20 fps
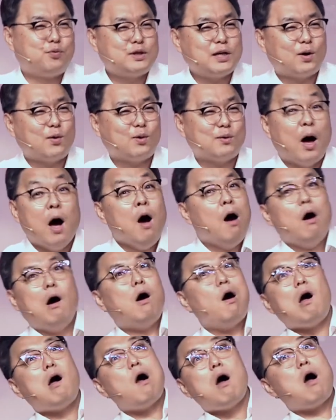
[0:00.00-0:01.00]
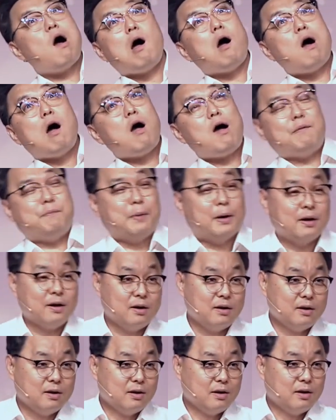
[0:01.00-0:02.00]
부작용은 으아 뭐
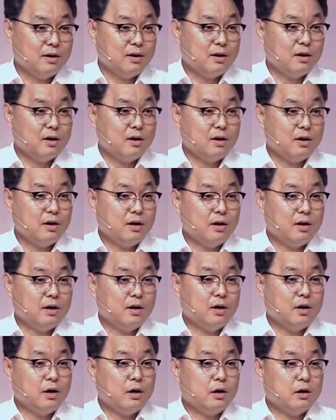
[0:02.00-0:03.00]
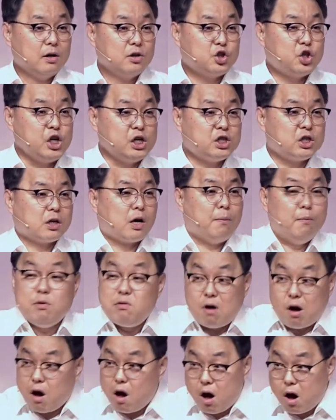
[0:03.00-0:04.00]
실직하면
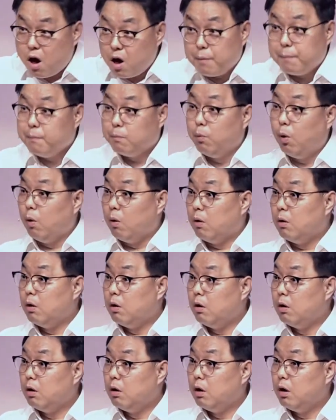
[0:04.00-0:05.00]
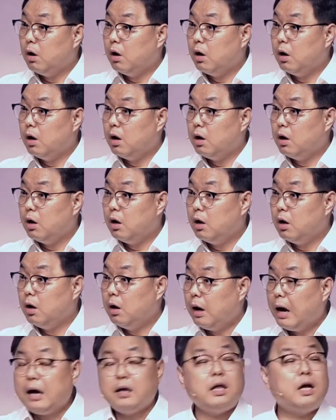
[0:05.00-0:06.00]
으아 뭐
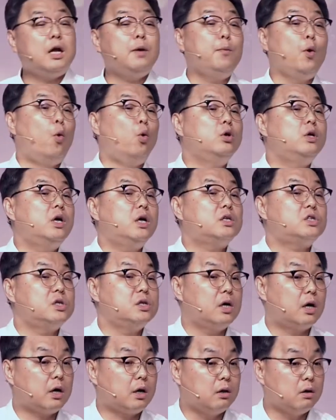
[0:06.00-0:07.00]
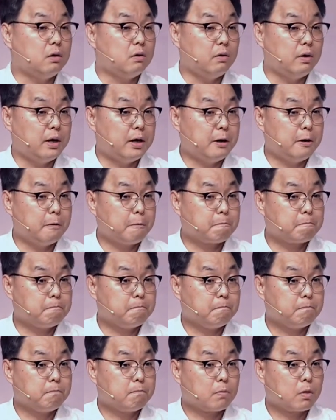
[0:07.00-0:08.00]
하나님이 어디 계시냐라는 거야.
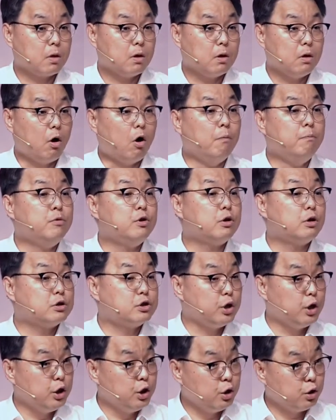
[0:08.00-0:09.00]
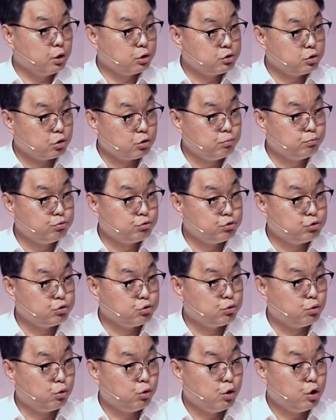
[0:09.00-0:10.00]
없는 것을 있는 것처럼
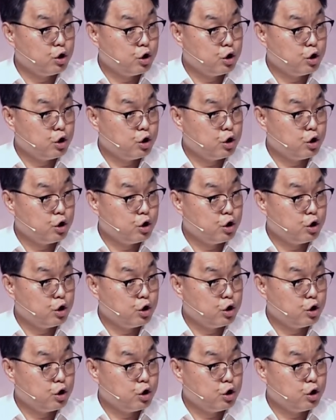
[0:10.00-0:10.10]
부르시고